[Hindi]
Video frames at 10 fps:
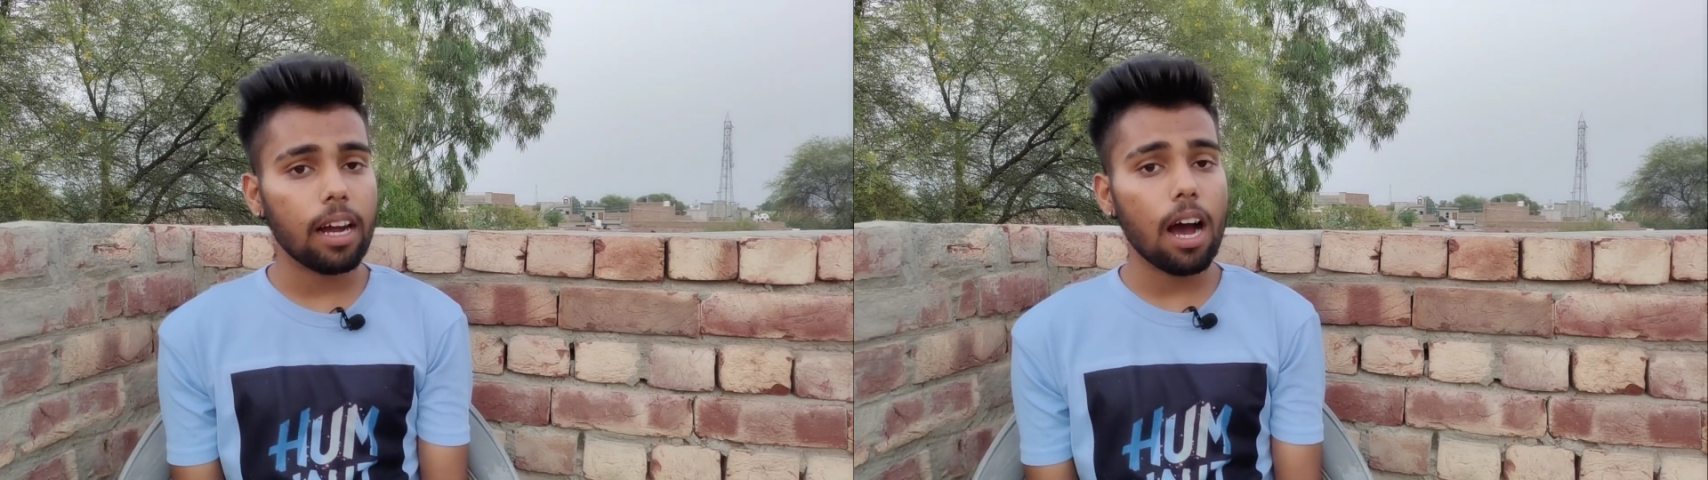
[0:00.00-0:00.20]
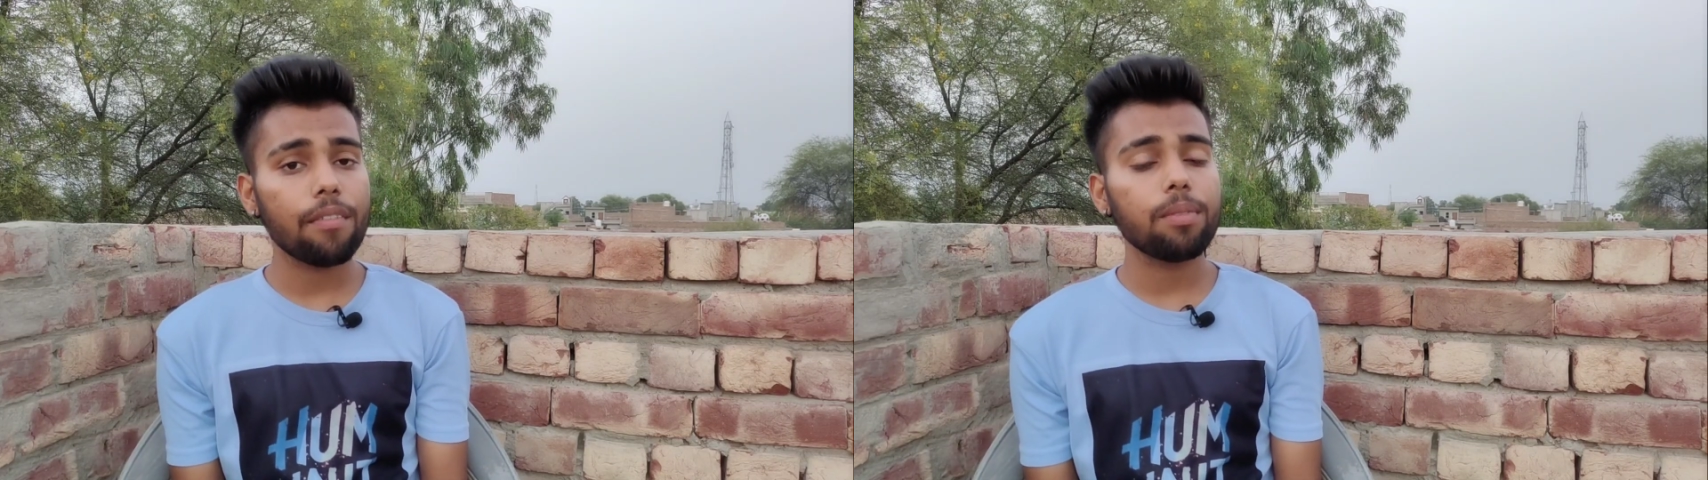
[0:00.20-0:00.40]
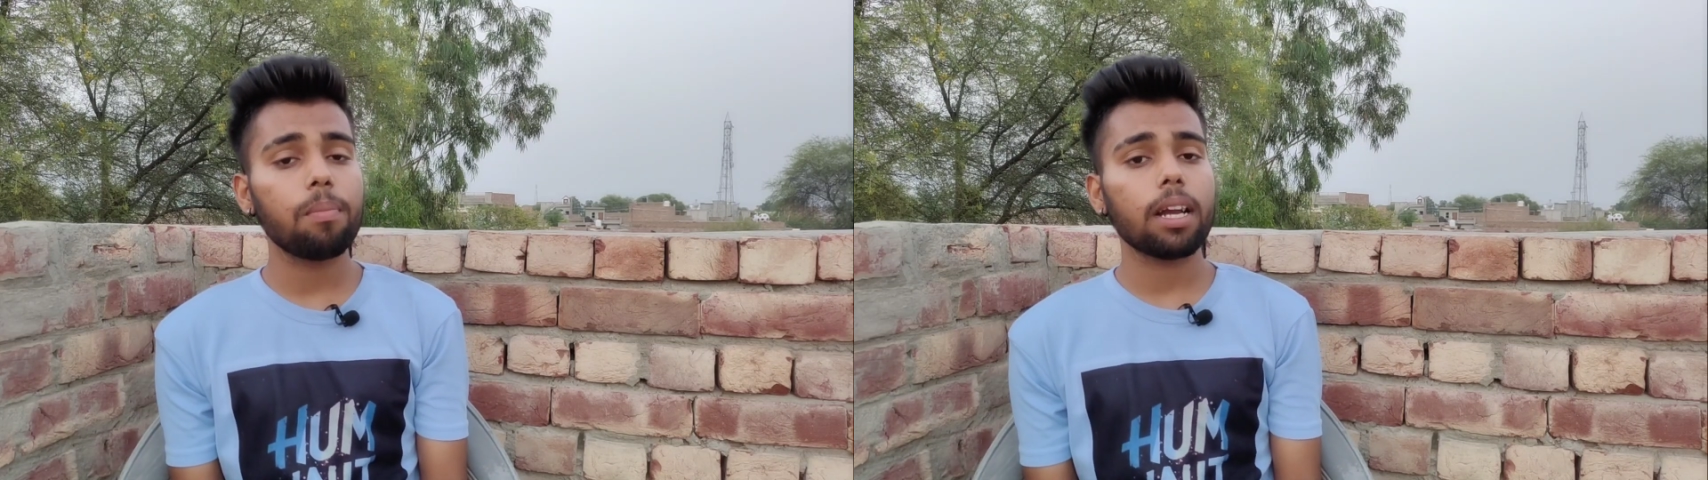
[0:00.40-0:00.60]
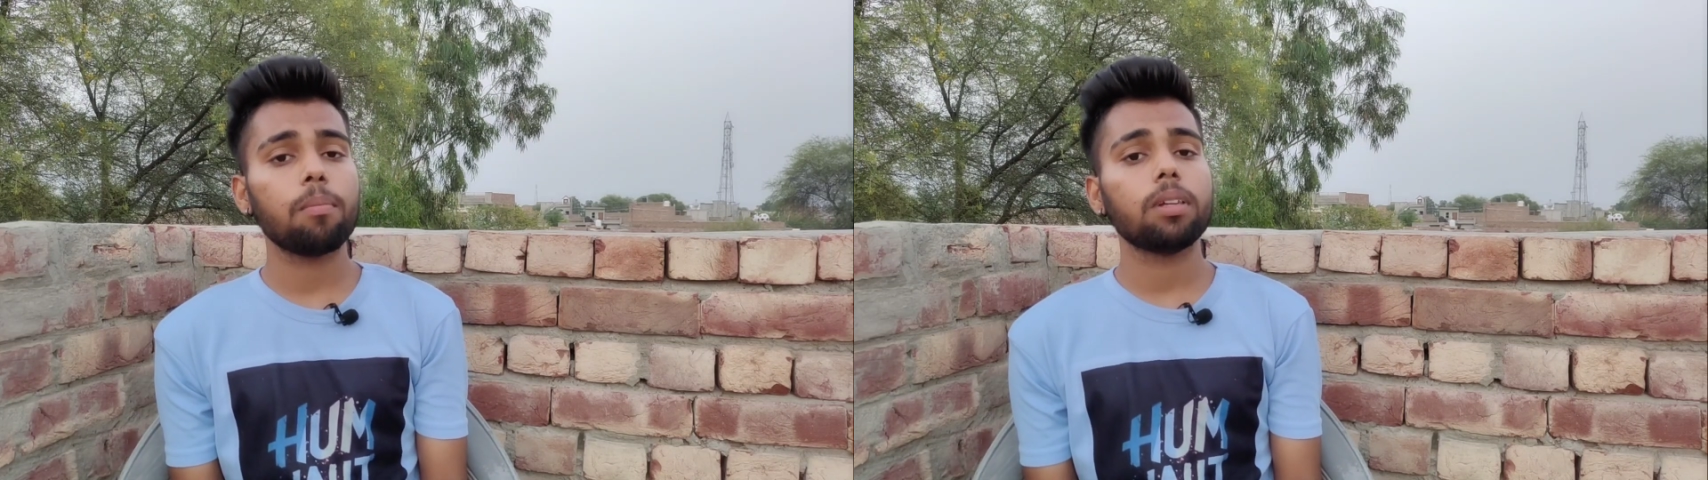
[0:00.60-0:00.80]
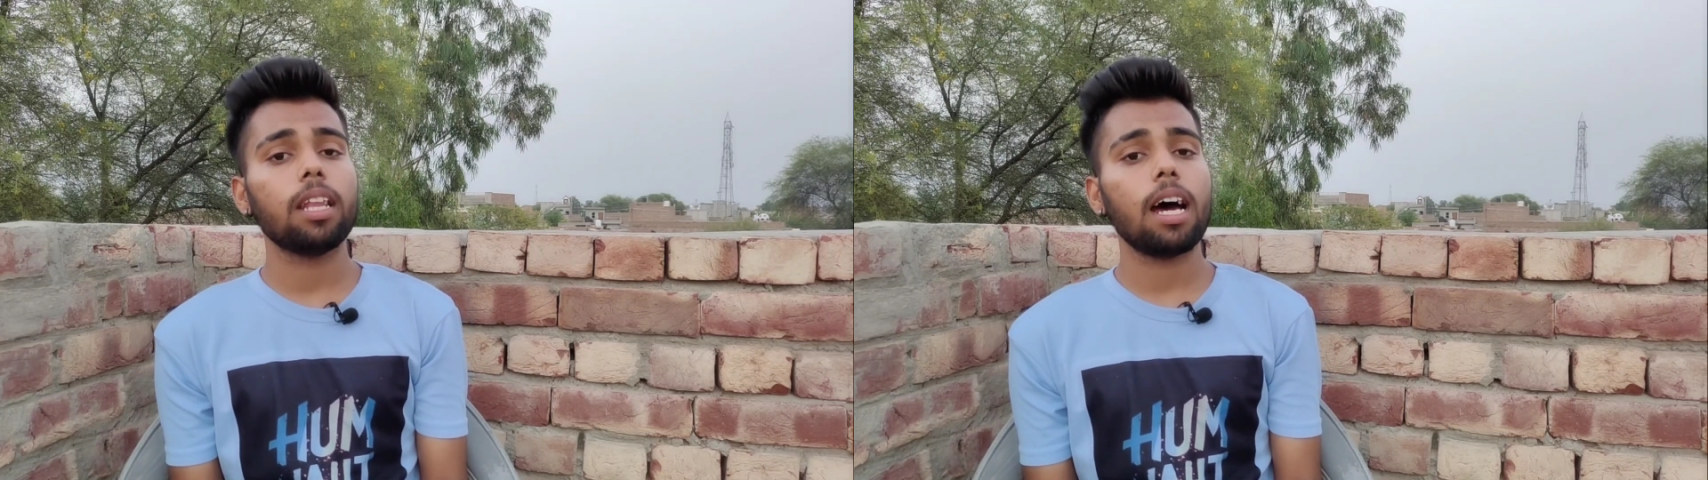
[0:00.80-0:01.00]
काफ़ी बड़ा
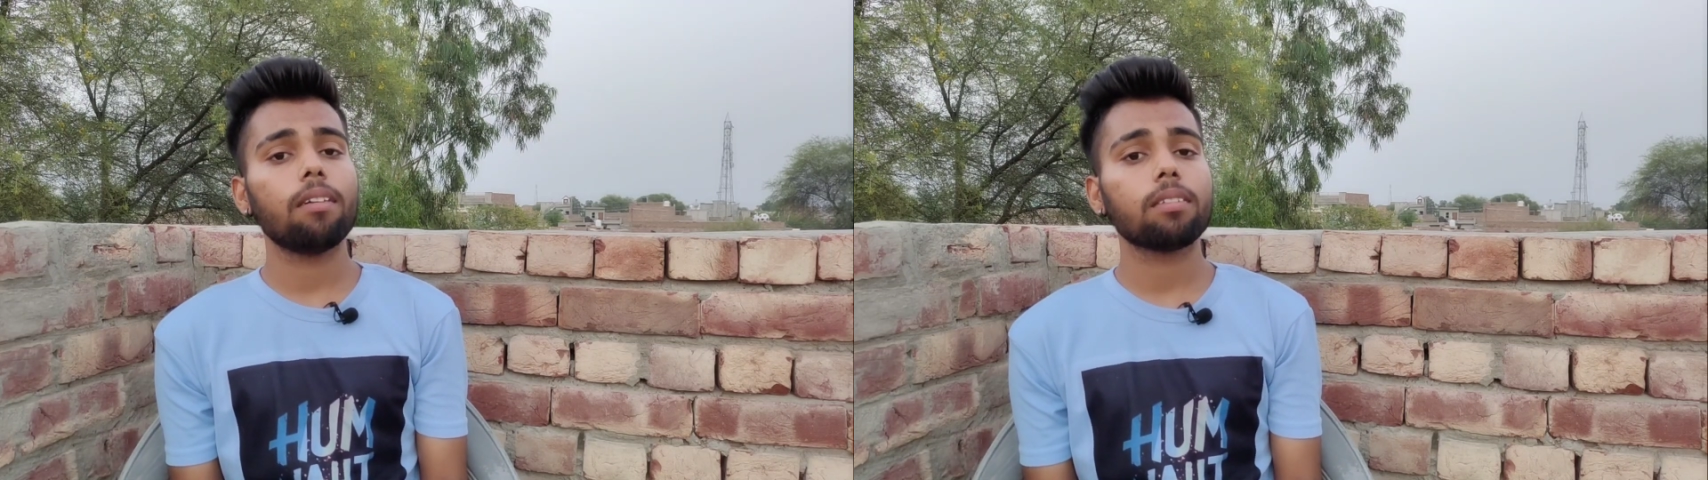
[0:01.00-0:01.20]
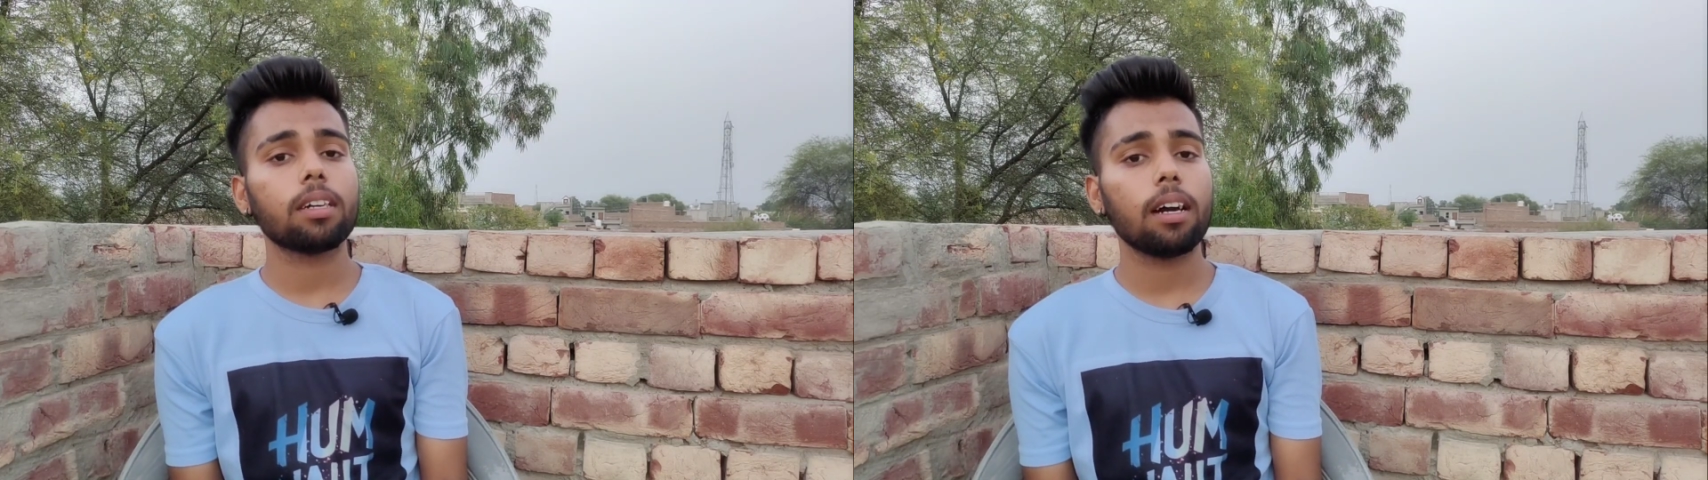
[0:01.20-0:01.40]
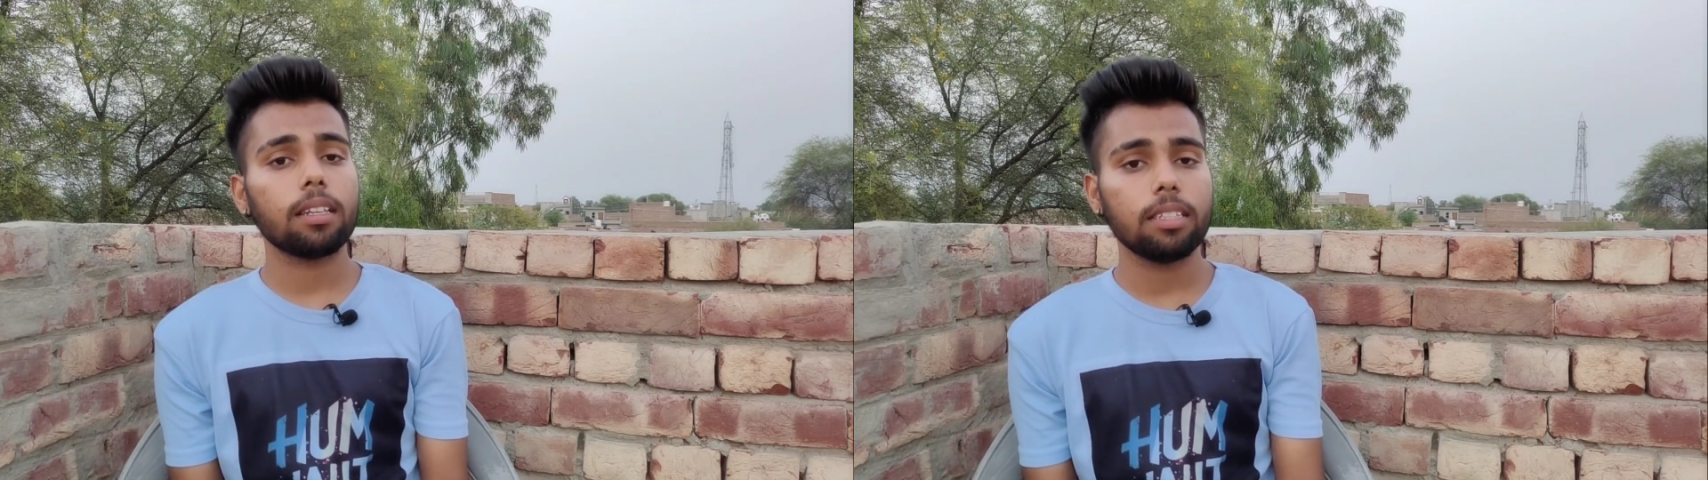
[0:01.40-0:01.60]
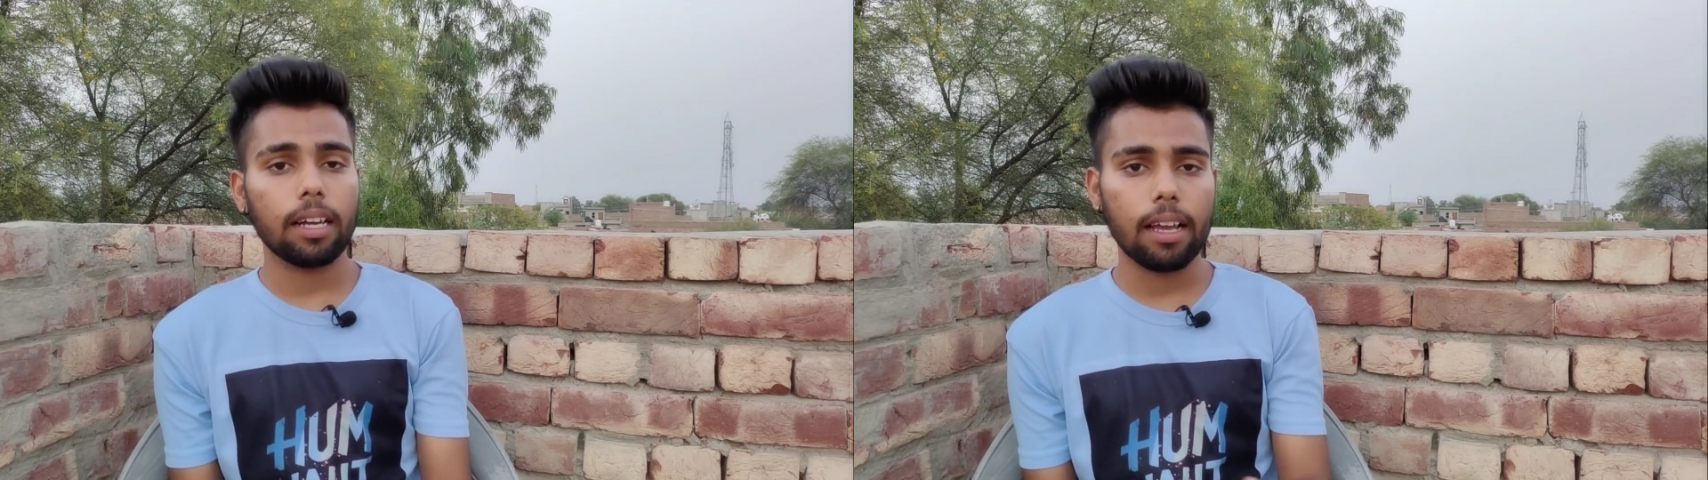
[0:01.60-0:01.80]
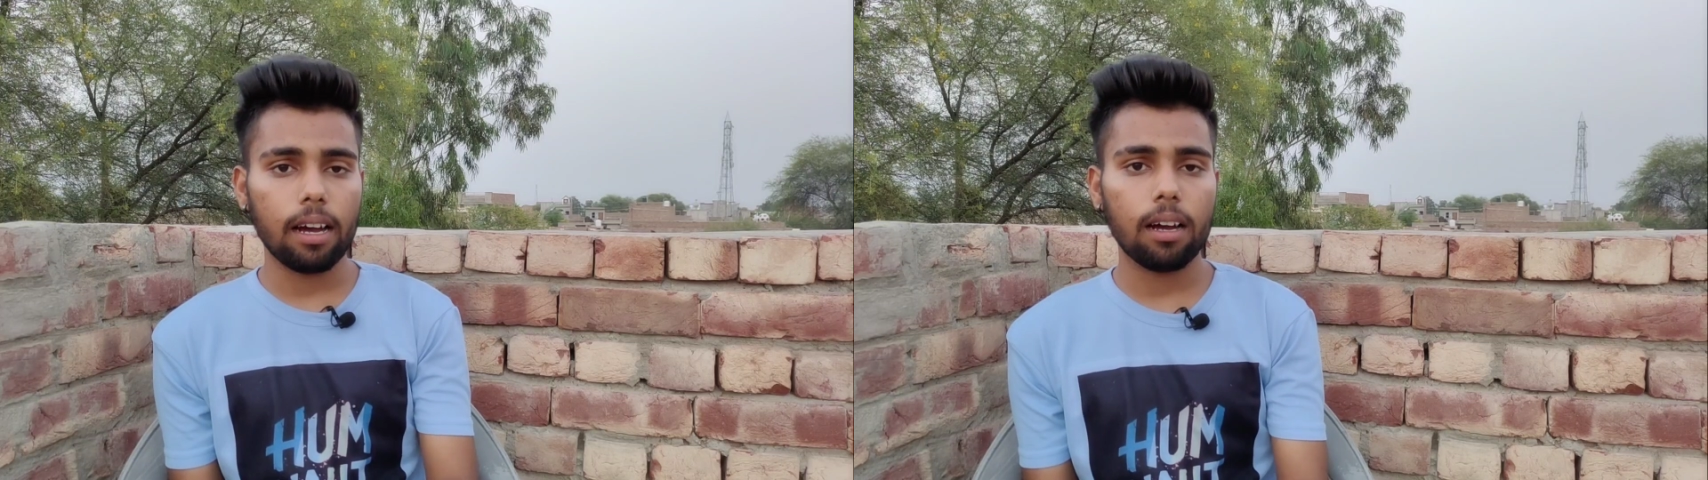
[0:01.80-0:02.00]
बदलाव कर
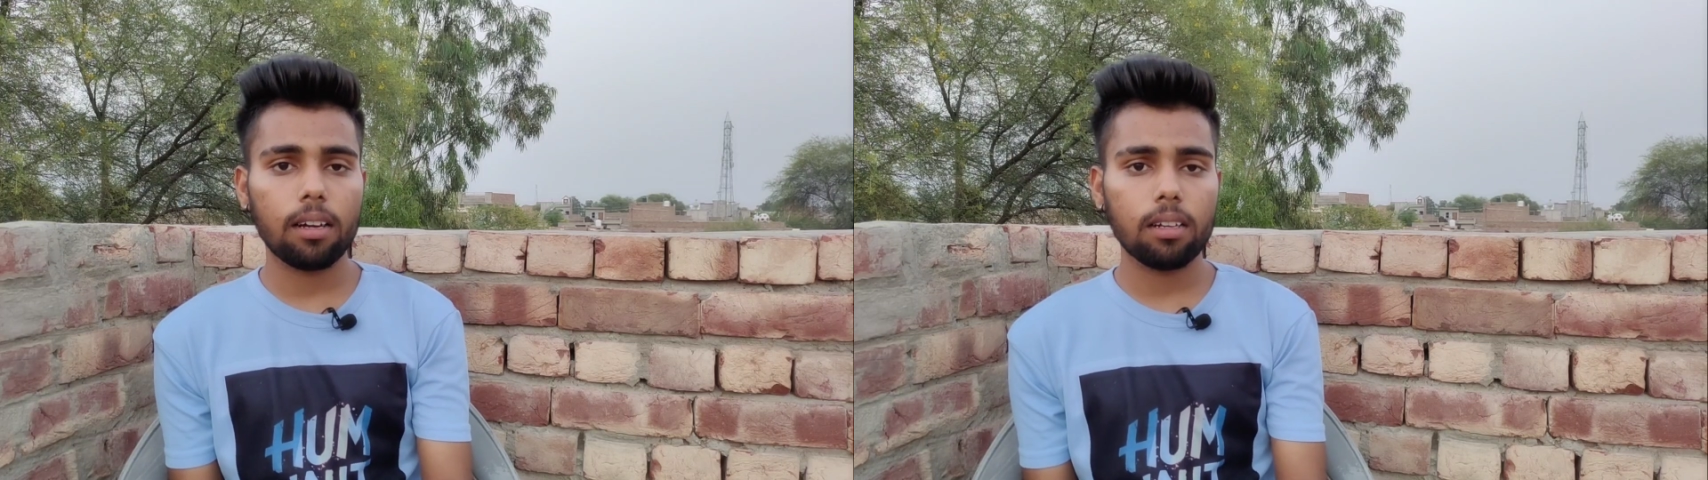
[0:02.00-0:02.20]
दिया गया